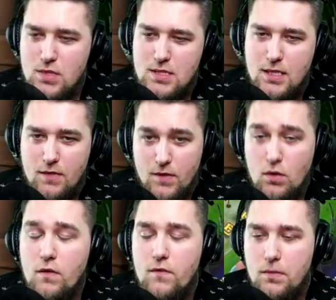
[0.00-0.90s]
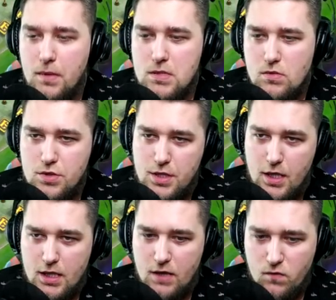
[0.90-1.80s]
с этого. Но в любом случае
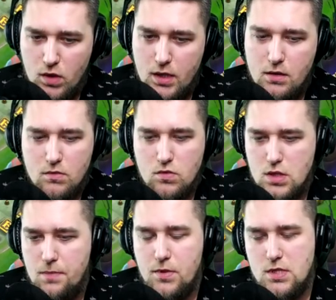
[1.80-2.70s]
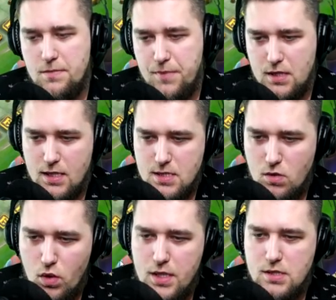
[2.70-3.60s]
я доволен. Нужно просто
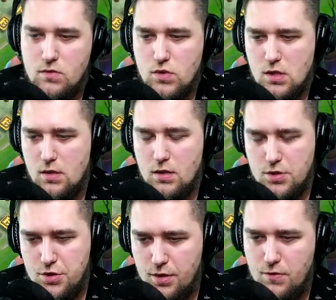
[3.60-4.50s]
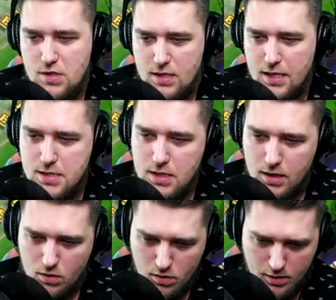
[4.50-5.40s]
поднастроить, нужно что-нибудь найти
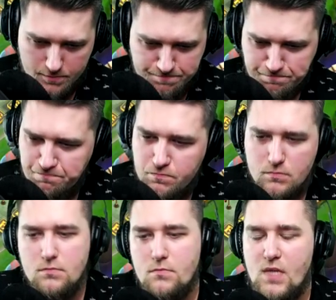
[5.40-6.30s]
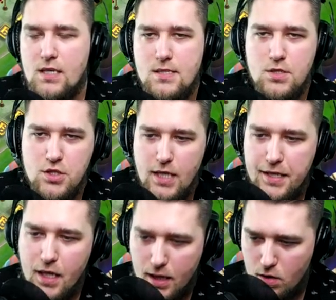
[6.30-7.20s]
такое
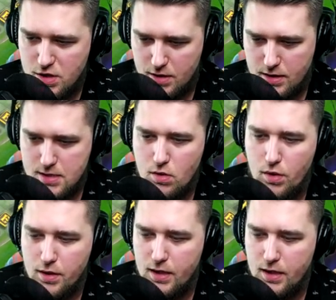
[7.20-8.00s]
сочетание хороших настроек для